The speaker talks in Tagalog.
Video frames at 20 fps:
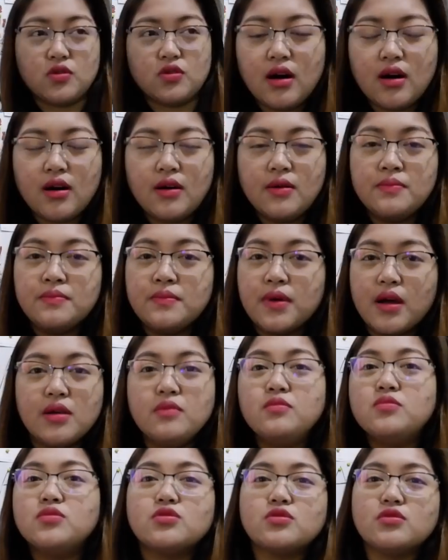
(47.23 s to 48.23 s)
Um,
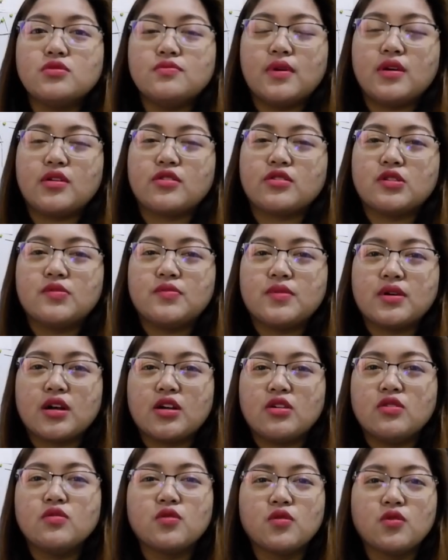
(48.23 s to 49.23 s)
I'm sure meron naman
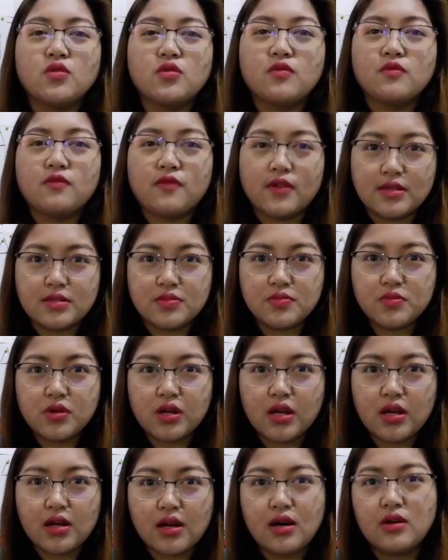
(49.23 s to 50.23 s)
kayong Facebook
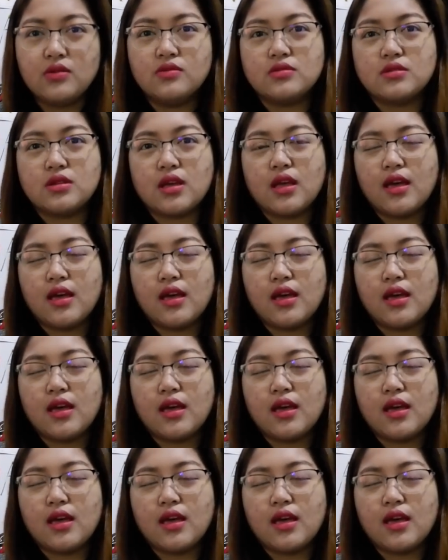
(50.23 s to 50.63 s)
account.